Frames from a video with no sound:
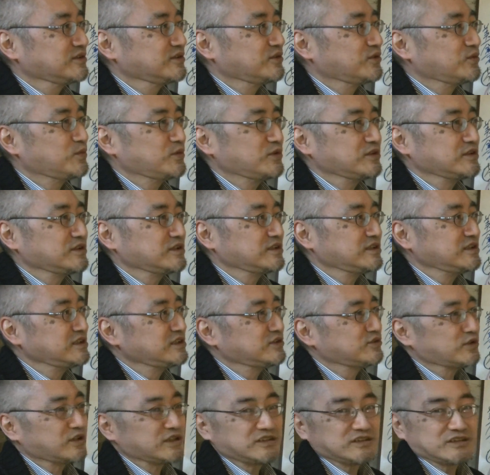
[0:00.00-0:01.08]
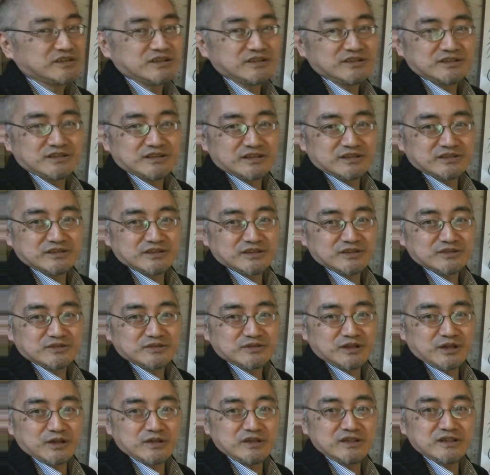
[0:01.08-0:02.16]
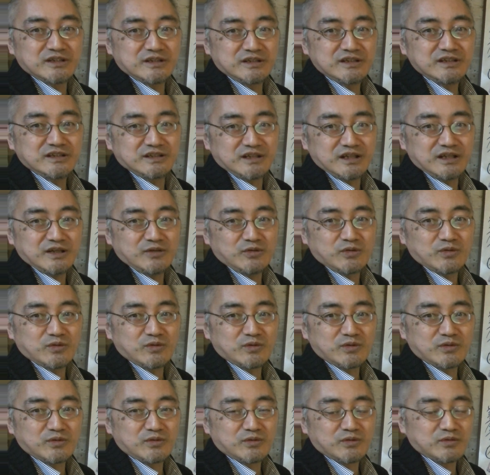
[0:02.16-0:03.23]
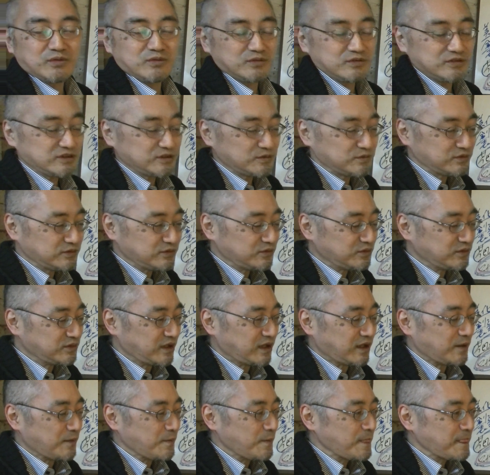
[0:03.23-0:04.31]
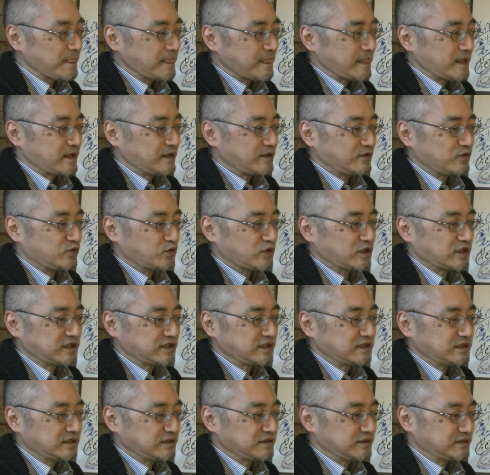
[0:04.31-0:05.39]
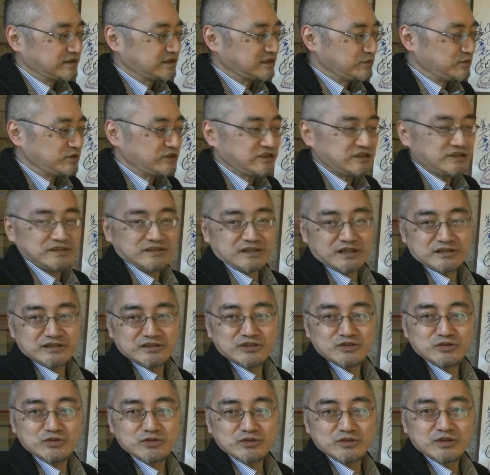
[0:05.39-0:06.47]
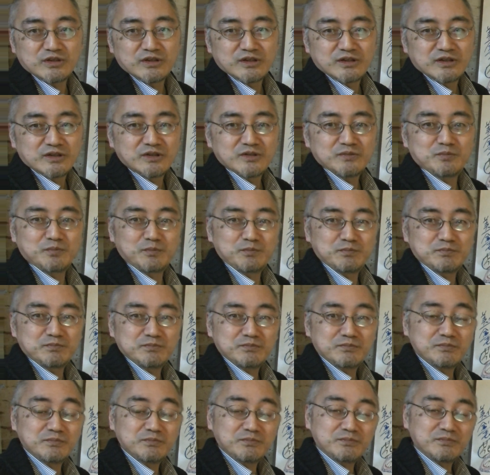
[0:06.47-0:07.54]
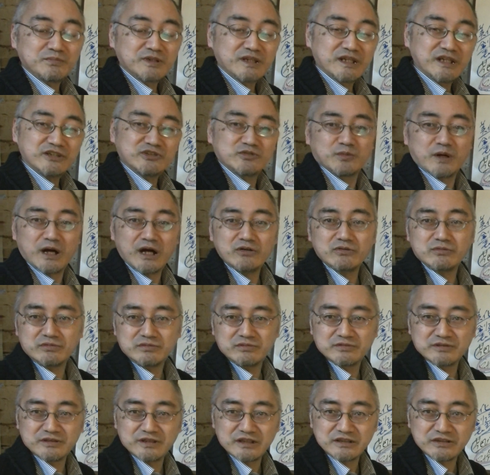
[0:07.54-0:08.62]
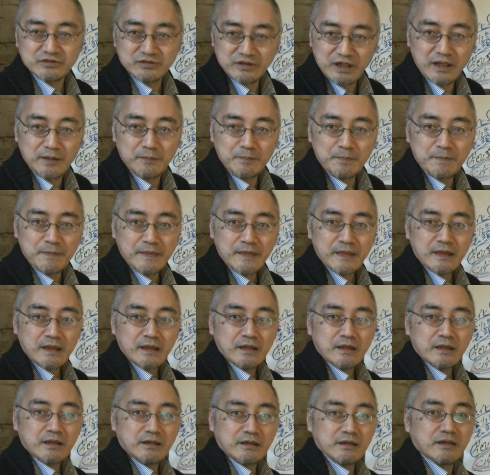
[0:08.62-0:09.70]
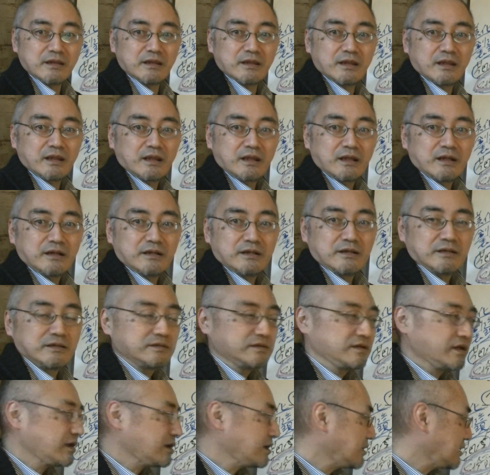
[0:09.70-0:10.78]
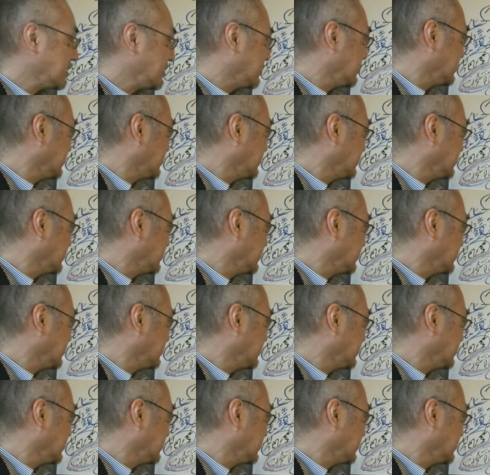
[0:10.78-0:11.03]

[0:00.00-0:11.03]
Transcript: 思いいい暮らししてんじゃんじゃなくていいいいね自分の方がお金厳しいじゃんっていうケースもあるんですよね。うん、だから